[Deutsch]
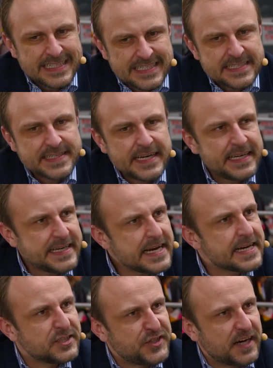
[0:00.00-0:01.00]
diese
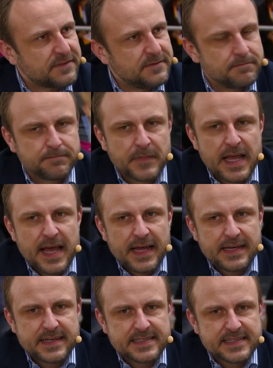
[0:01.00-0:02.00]
Idee geschaffen,
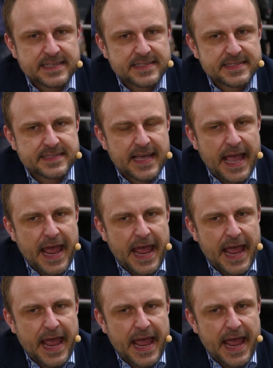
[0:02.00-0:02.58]
dass das